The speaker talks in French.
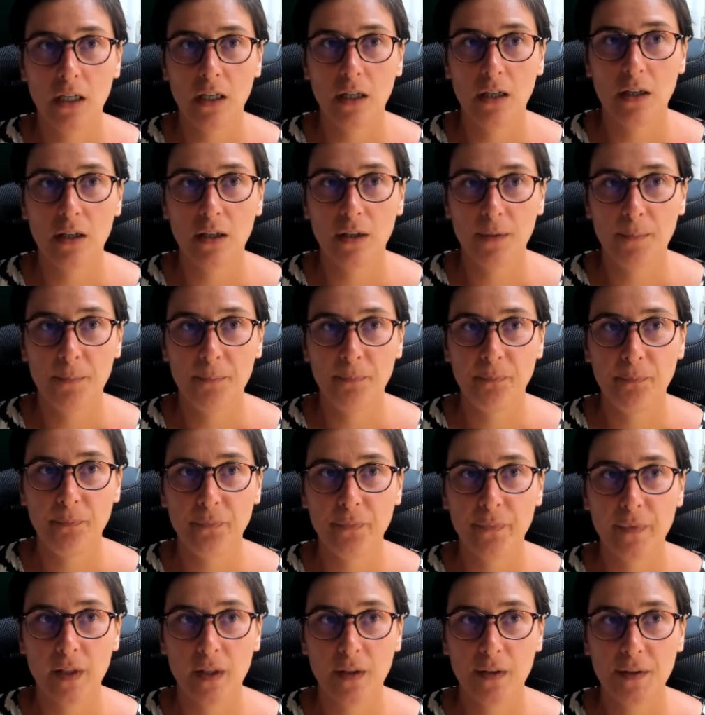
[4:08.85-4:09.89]
Euh,
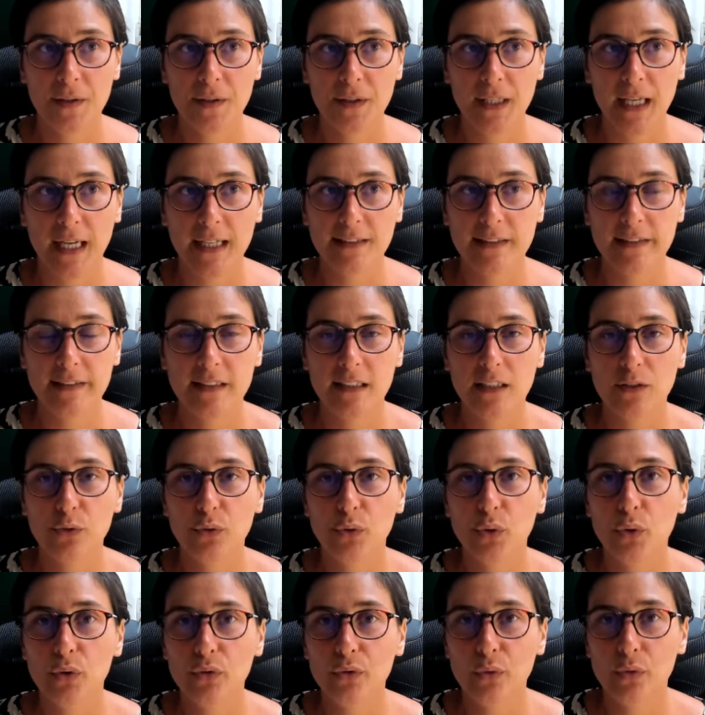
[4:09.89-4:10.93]
il y a un désir de
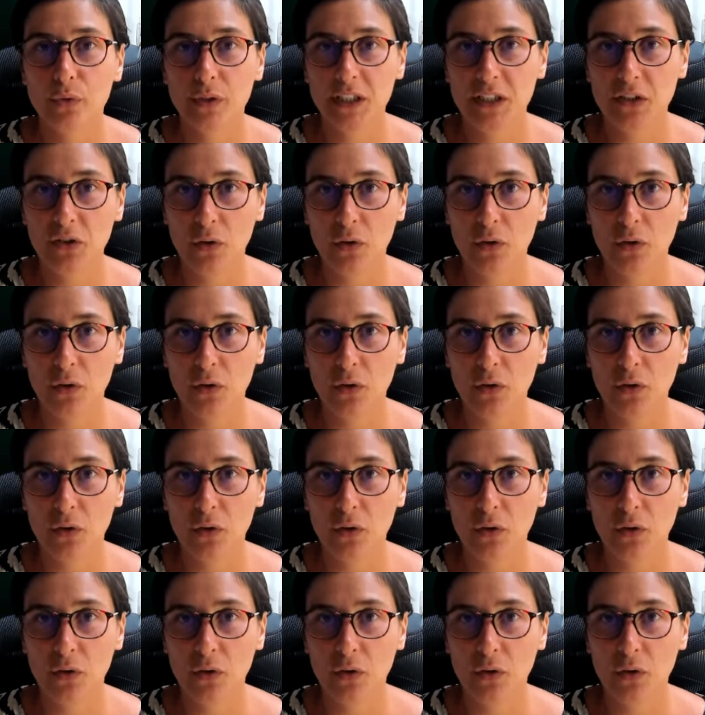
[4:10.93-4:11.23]
retourner